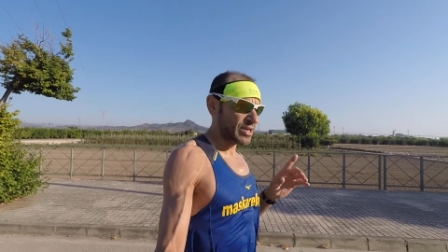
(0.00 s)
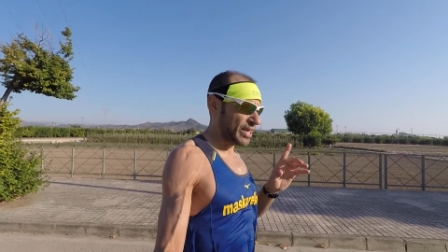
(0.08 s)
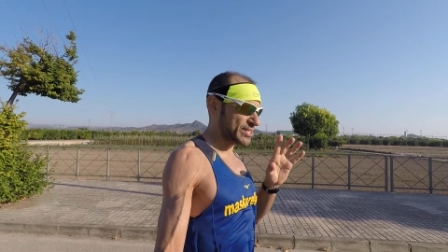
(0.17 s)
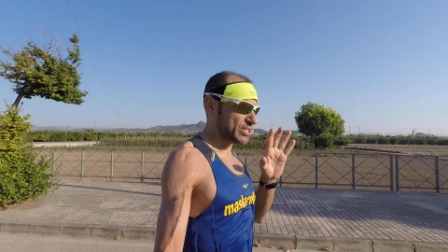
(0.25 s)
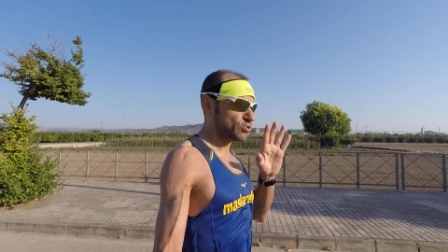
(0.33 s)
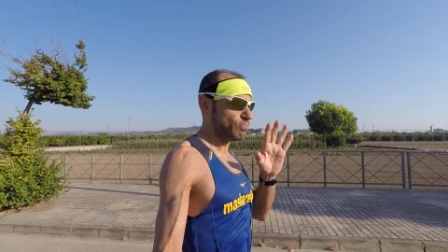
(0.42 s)

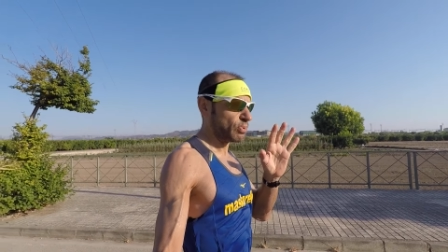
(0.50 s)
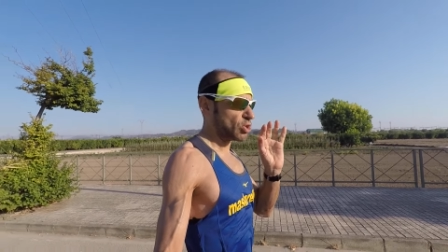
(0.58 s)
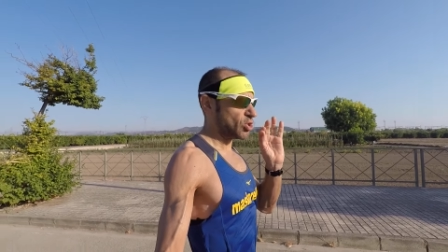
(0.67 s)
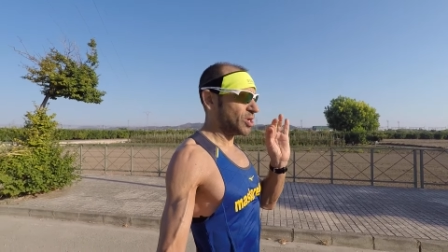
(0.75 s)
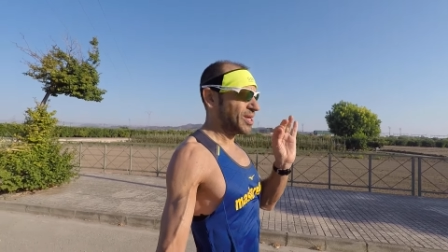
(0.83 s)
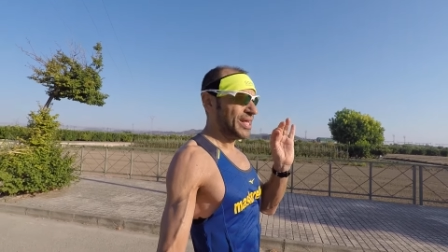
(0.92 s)
Ese es un
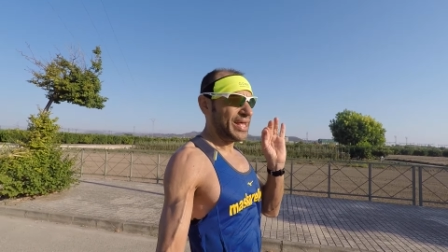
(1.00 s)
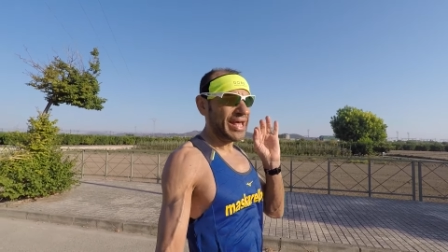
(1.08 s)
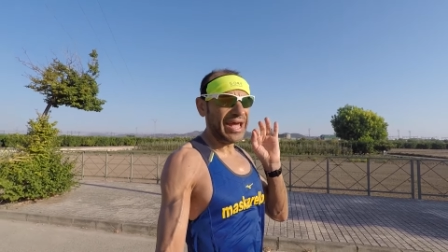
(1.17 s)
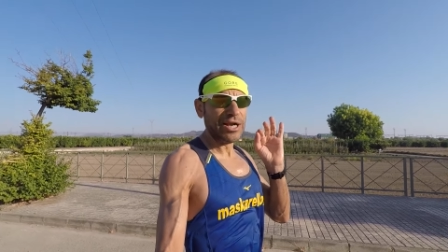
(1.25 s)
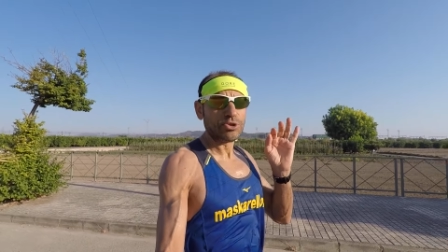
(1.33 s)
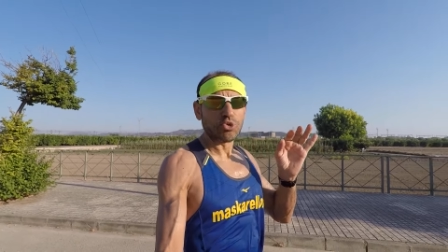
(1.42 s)
poco
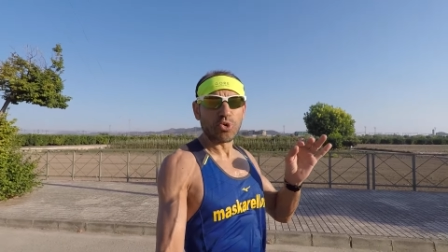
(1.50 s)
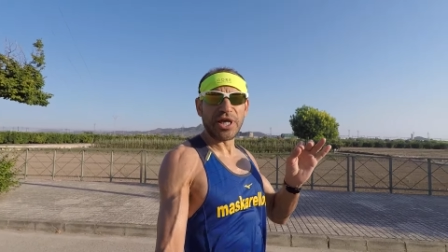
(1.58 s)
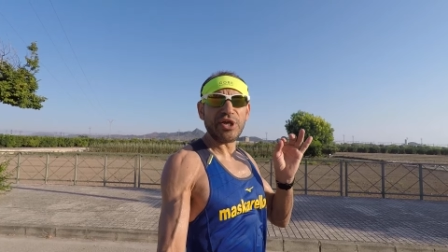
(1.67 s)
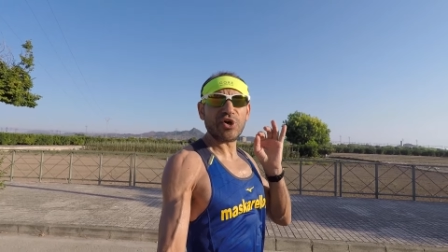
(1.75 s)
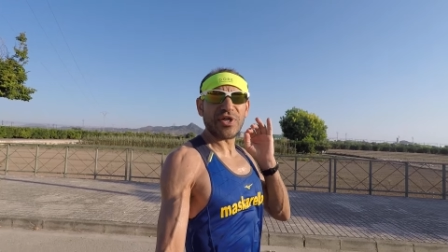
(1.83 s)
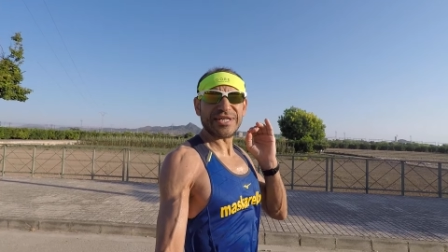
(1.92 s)
el
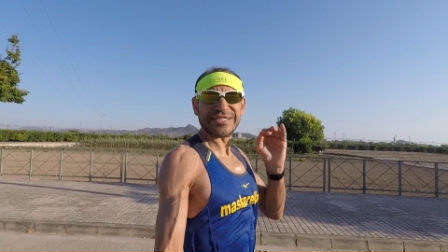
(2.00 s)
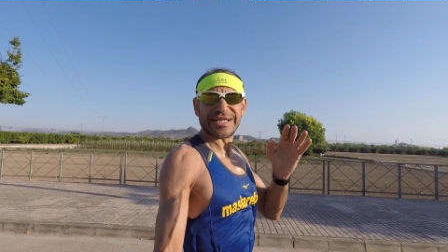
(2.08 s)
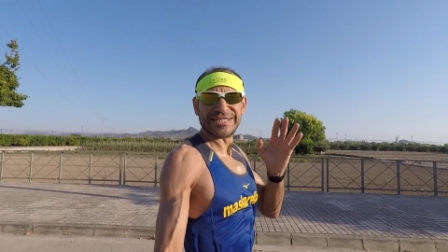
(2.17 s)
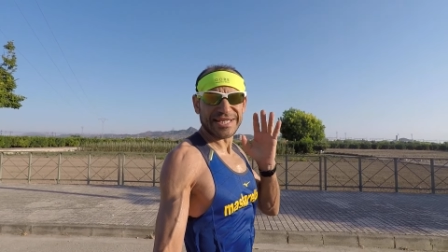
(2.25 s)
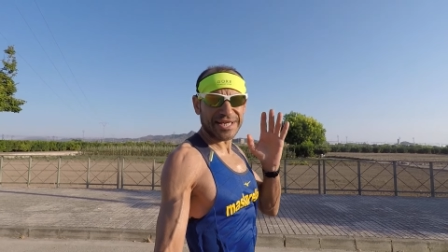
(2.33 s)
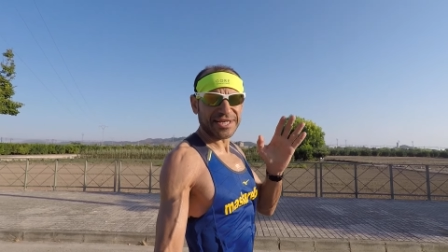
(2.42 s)
truquillo de estas
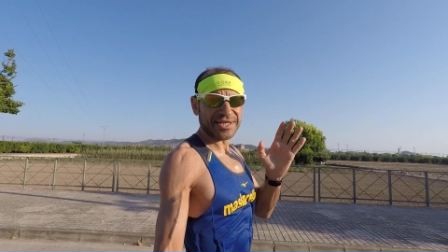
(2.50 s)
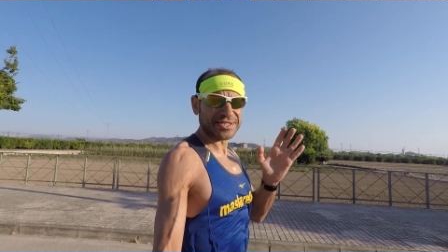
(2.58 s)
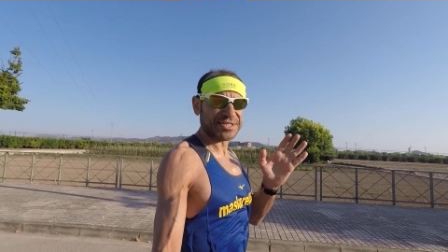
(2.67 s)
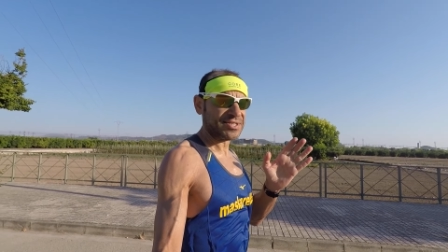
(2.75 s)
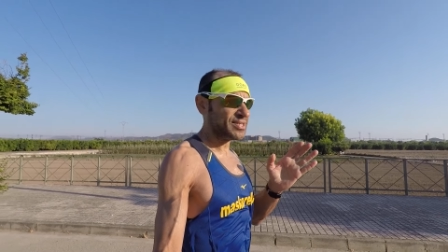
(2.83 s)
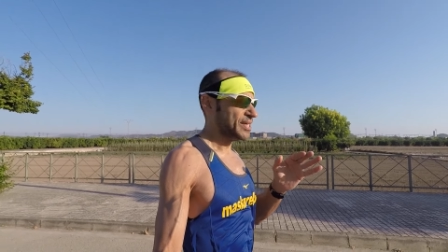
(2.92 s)

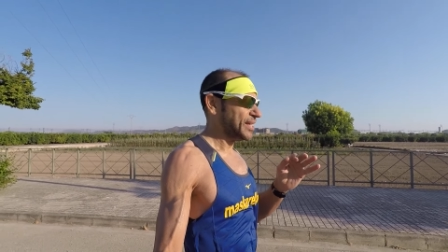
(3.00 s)
series,